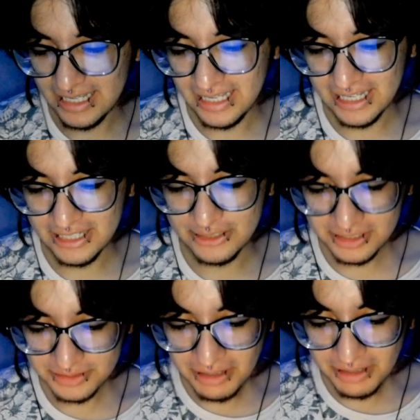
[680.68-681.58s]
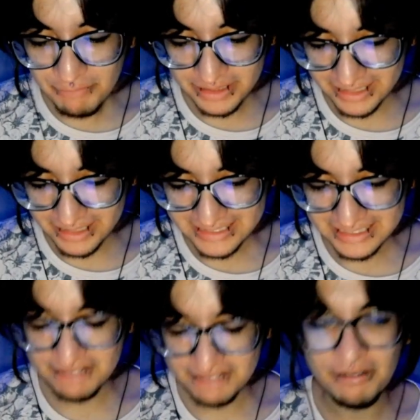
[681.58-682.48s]
Y yo les voy a pedir que
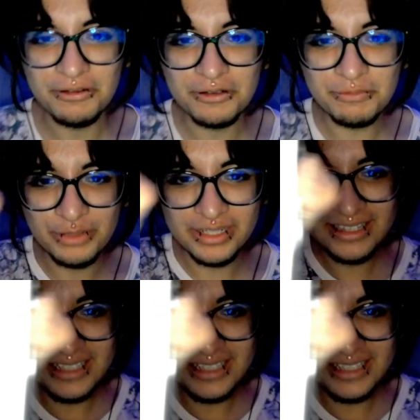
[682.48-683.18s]
si de favor pueden